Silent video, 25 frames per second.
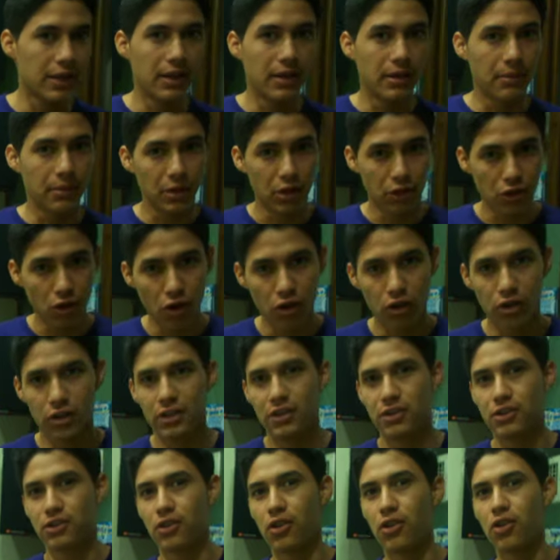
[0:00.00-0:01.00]
Pero no,
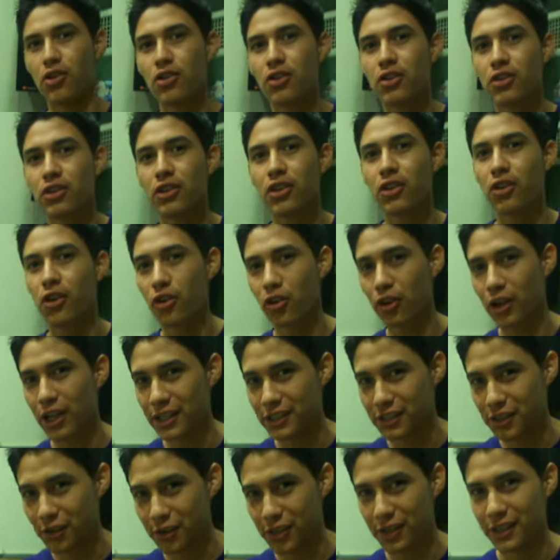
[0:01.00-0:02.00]
son
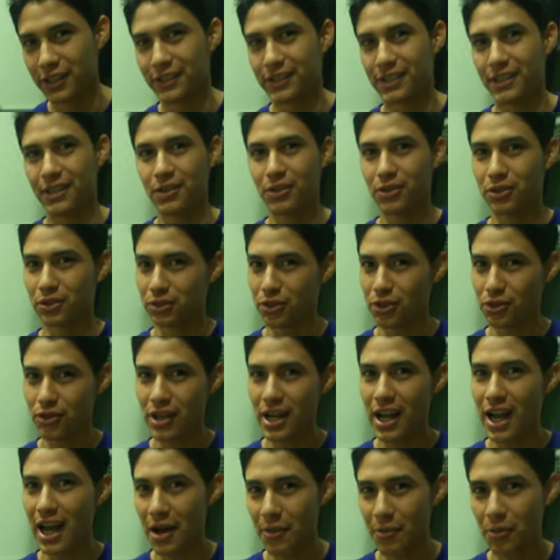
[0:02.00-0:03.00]
colocaciones o son
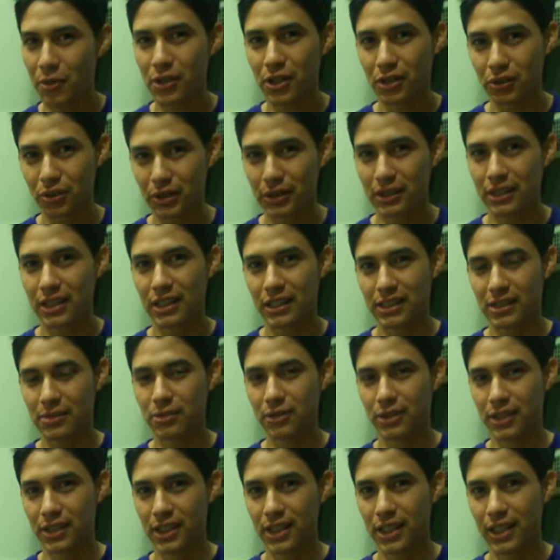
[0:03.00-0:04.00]
apoyaturas que le
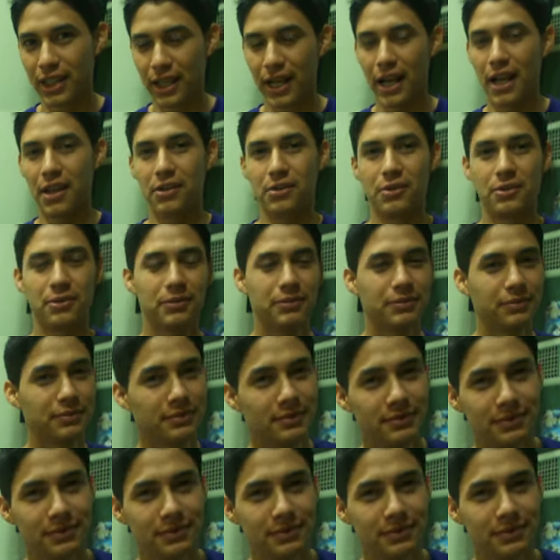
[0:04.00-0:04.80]
decimos aquí en radio. Y